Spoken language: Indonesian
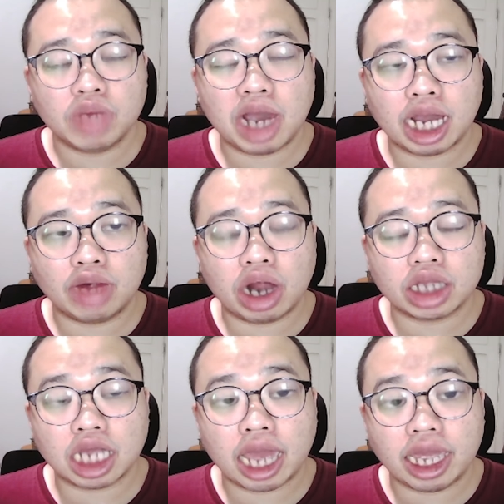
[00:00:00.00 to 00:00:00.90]
buat makan
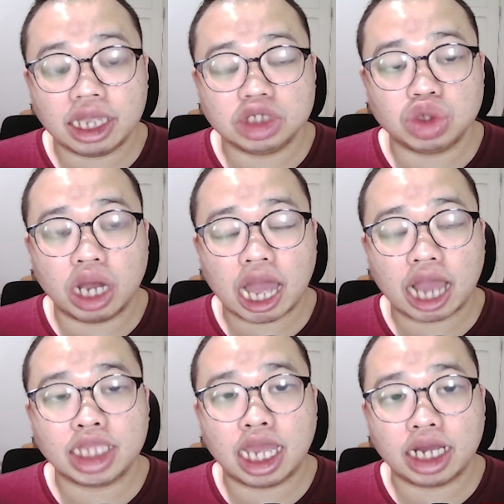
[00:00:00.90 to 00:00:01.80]
warteg kayaknya juga
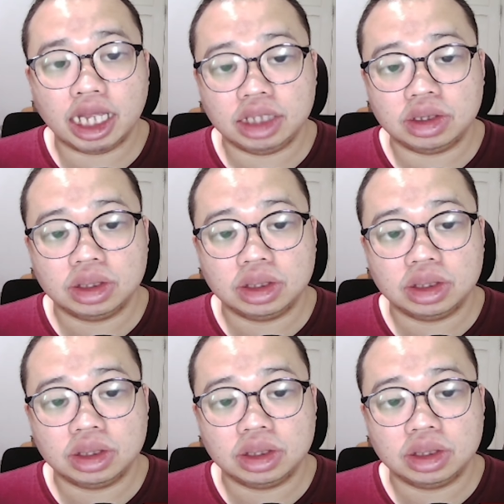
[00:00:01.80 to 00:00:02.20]
nggak kenyang deh